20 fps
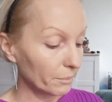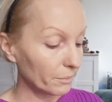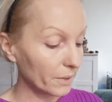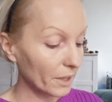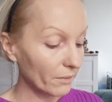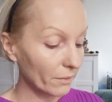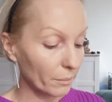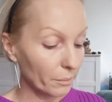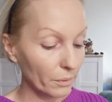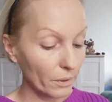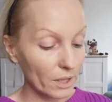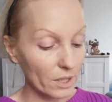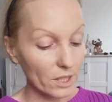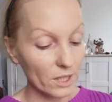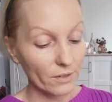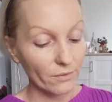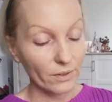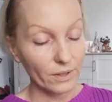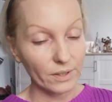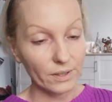Ja Wam pokażę,
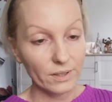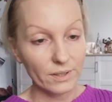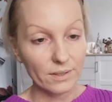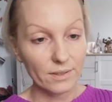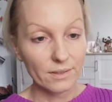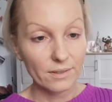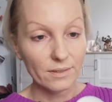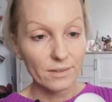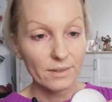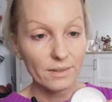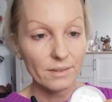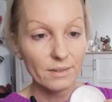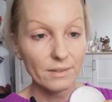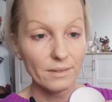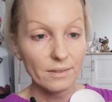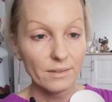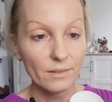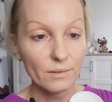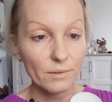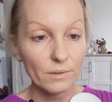jak fajnie jest e,
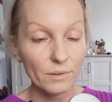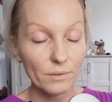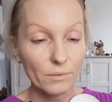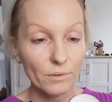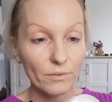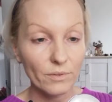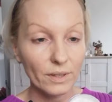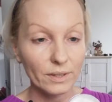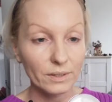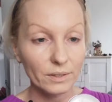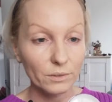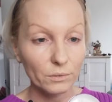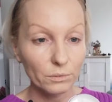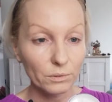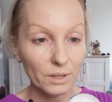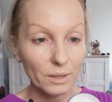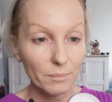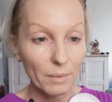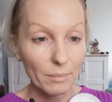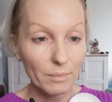skonstruowany.
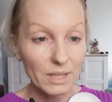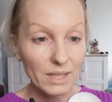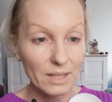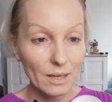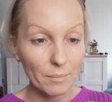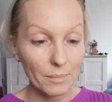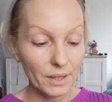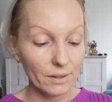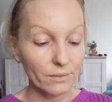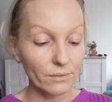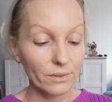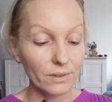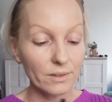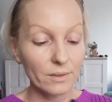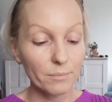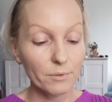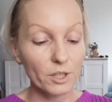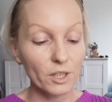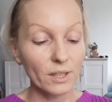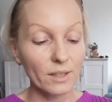Tutaj mamy zamek,
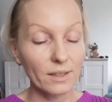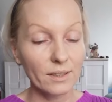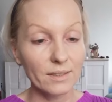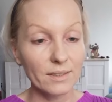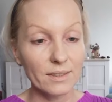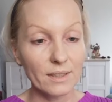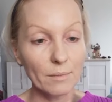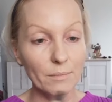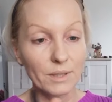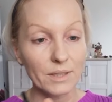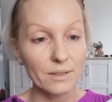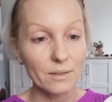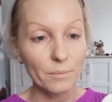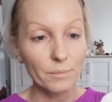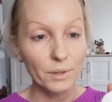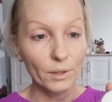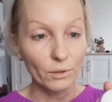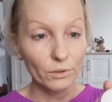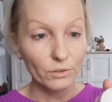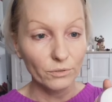więc przekręcamy
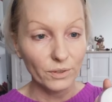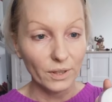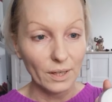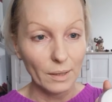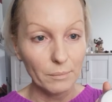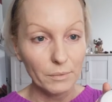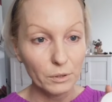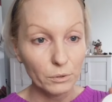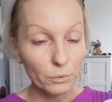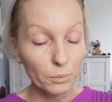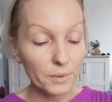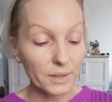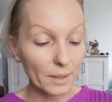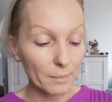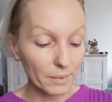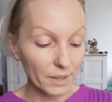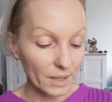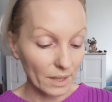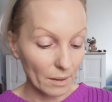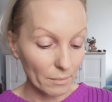sobie, otwieramy lub
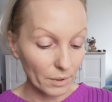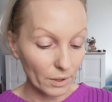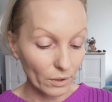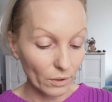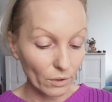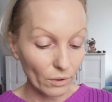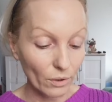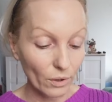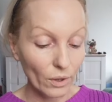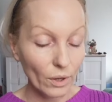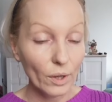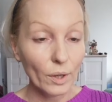zamykamy go.